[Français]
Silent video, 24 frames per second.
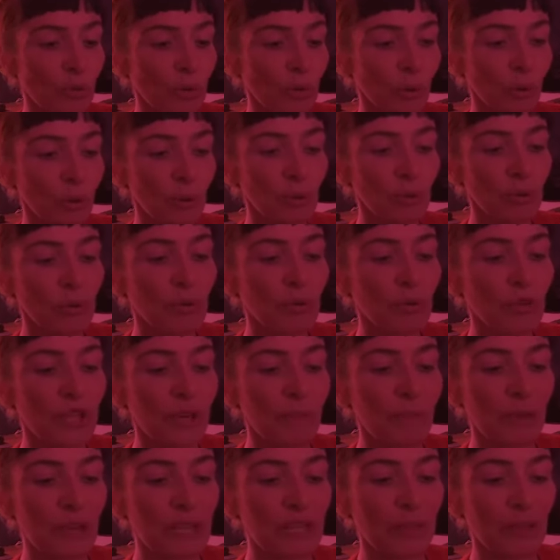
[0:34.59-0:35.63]
une couche
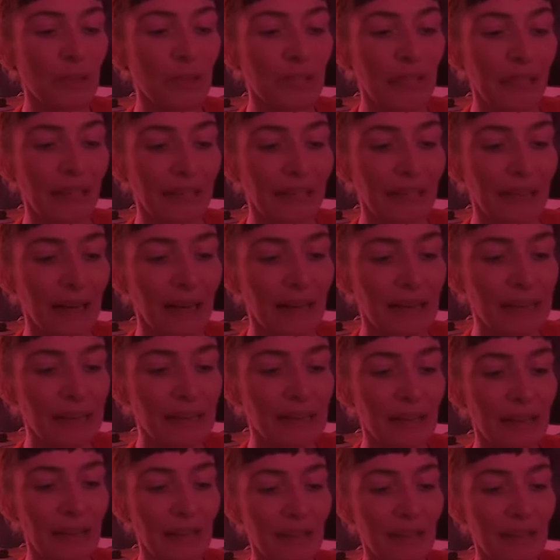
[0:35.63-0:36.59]
épaisse de terre grasse,